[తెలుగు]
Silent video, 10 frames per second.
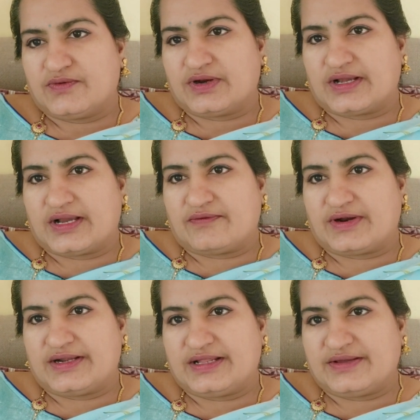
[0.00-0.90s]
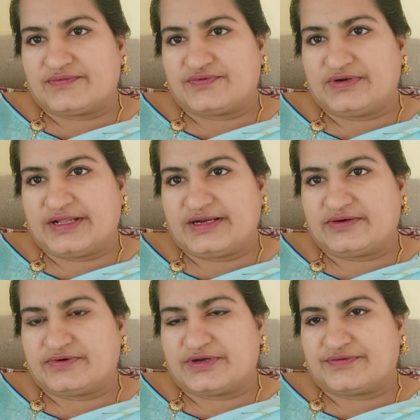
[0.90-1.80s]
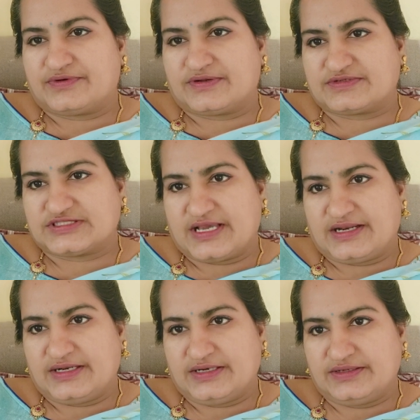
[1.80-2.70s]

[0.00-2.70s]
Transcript: ఒక వన్ డే ఫుల్ డే అంటే ట్వంటీ ఫోర్ అవర్స్ కానీ